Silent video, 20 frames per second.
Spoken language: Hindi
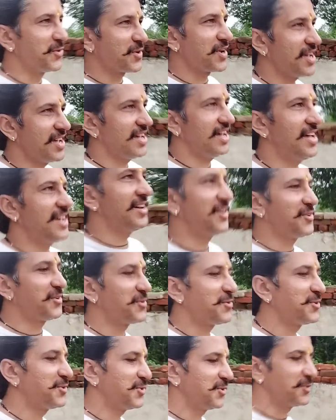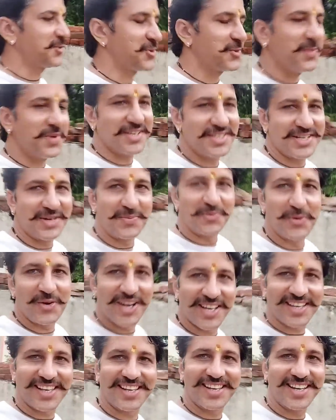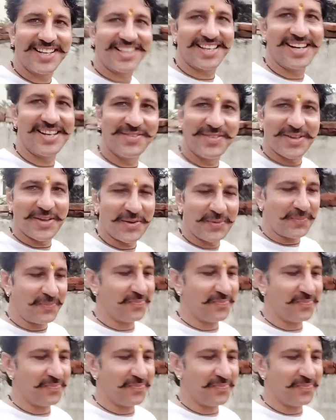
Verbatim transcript: हो गया है और वो जो सुबह जामुन लेके गया था ना मैं